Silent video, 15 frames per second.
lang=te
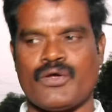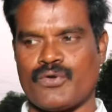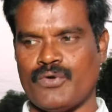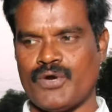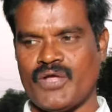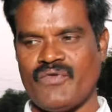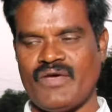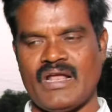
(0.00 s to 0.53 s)

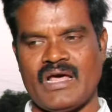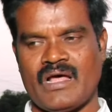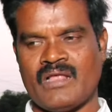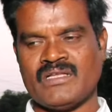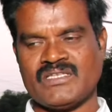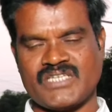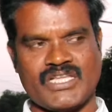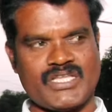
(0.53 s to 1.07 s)
రెండు వేల
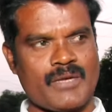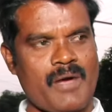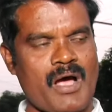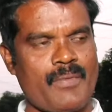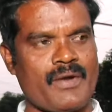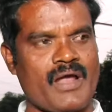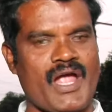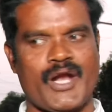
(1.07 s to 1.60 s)

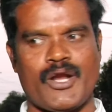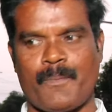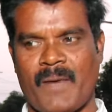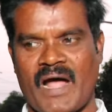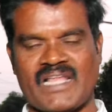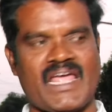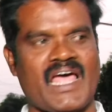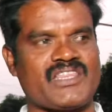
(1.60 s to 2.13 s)
చంద్రబాబు నాయుడు
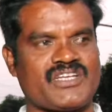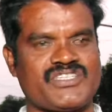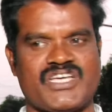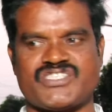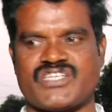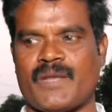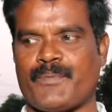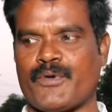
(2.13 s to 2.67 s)
పాదయాత్ర
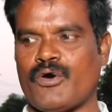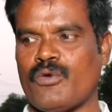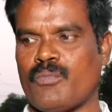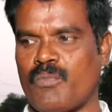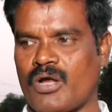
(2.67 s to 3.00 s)
చేసినప్పుడు